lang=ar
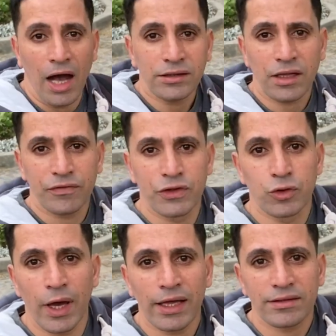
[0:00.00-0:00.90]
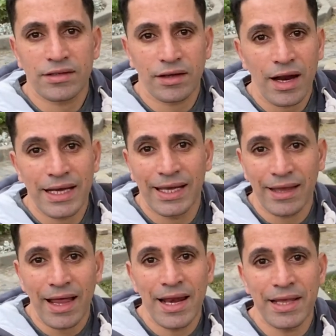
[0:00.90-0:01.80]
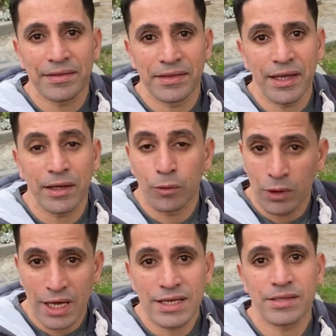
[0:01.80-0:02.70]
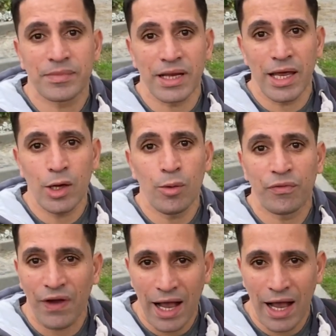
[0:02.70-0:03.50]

أكتر فيديوهات إثارة للجدل اتنين ولازم تلاقيهم في